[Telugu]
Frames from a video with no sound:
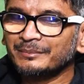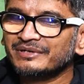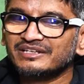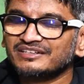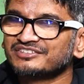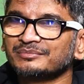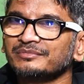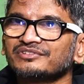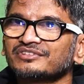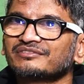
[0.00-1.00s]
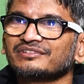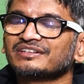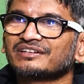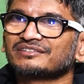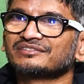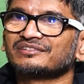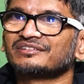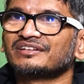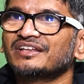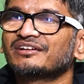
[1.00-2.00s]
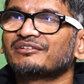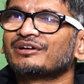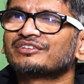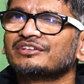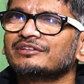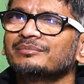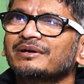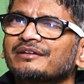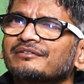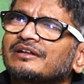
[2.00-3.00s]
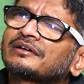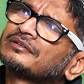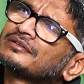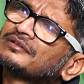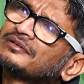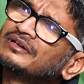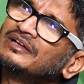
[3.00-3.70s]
మిడిల్ ఈస్ట్ మ్యూజిక్ విన్నారనుకోండి ఎక్కువ సింధు భైరవ రాగంలో